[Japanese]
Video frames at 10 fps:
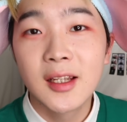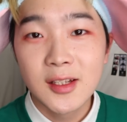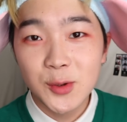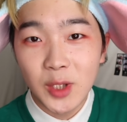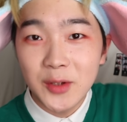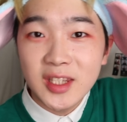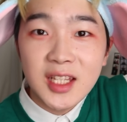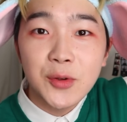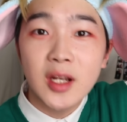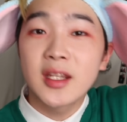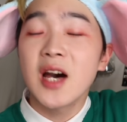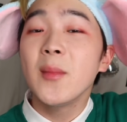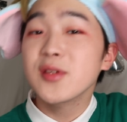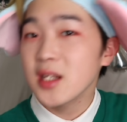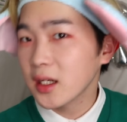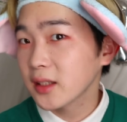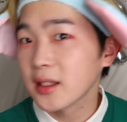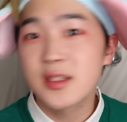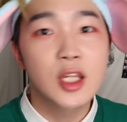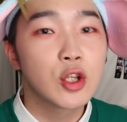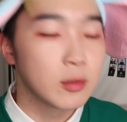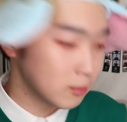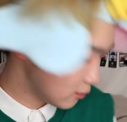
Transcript: ちょっとティントなんであんま落ちなかったんですけど、